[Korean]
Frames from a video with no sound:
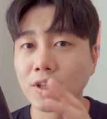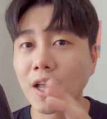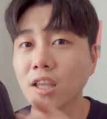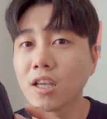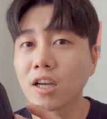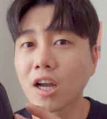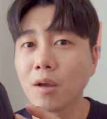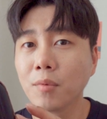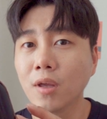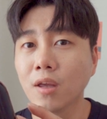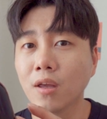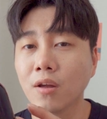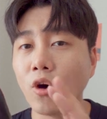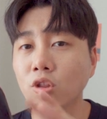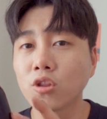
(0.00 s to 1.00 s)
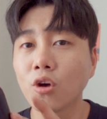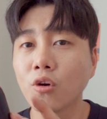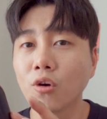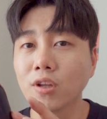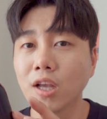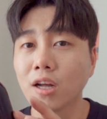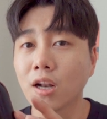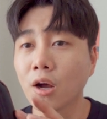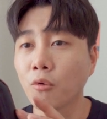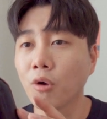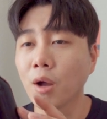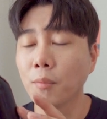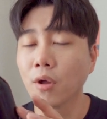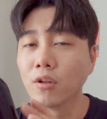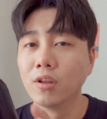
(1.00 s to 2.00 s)
탄닌감이 어떤 거냐라고
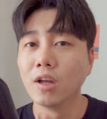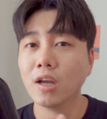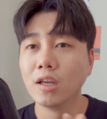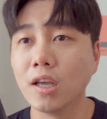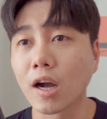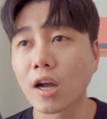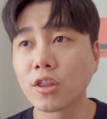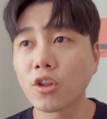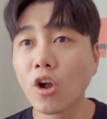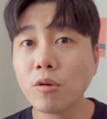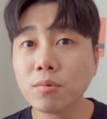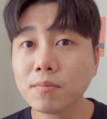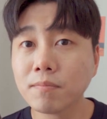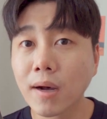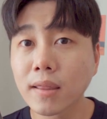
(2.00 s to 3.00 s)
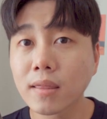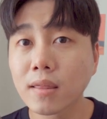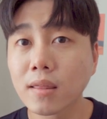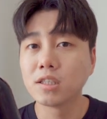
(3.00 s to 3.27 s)
하면 약간 떫은 맛?